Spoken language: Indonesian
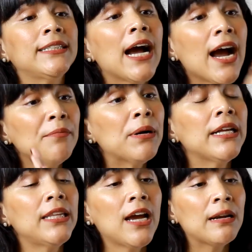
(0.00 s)
Jangan
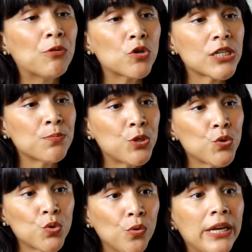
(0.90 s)
menghentikan proses
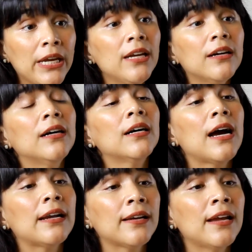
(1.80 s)
menyusui uh,
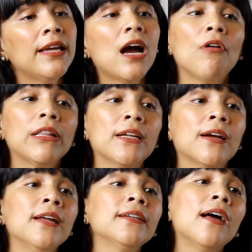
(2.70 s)
karena
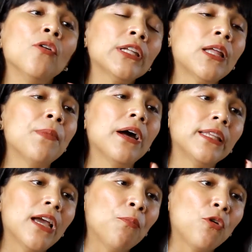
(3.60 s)
dikhawatirkan kalau kita
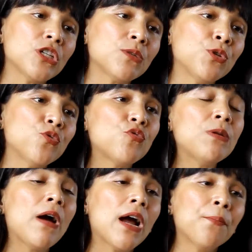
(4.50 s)
menghentikan proses menyusui
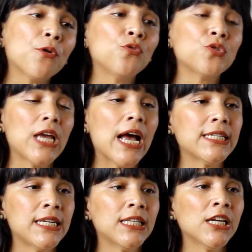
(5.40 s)
maka produksi
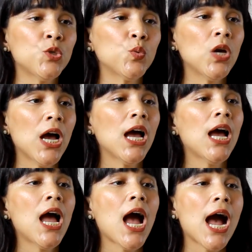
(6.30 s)
ASI kita juga
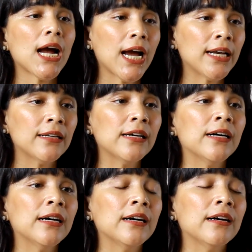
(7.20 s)
akan
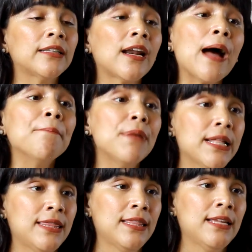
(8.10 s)
uh, terhambat